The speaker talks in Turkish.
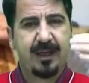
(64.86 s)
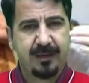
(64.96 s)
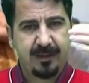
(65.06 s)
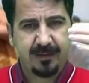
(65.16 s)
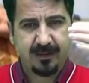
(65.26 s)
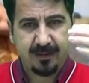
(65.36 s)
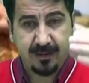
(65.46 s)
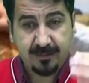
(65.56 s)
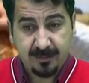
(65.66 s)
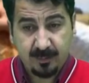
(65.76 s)
ekranlara
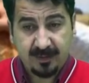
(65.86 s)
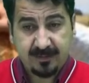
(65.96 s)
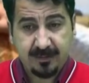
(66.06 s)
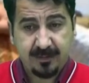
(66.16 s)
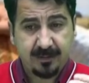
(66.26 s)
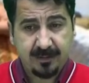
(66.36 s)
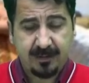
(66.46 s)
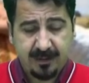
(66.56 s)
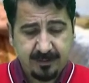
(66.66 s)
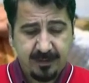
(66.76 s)
getirmek istedik.
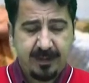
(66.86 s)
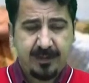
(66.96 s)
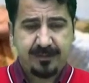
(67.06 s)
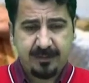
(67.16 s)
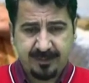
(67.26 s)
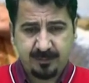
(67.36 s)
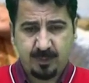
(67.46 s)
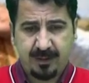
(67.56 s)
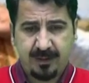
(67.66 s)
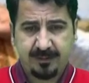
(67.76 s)
Neden? Sivas
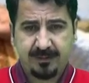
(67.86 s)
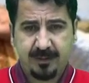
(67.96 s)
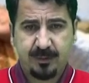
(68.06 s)
olarak da tabii